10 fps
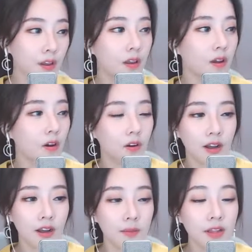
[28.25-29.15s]
画
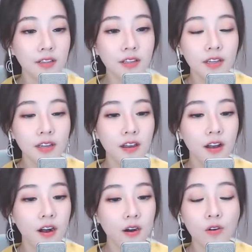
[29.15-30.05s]
面里
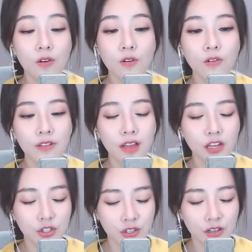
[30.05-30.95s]
有那
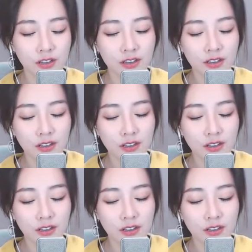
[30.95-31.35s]
时。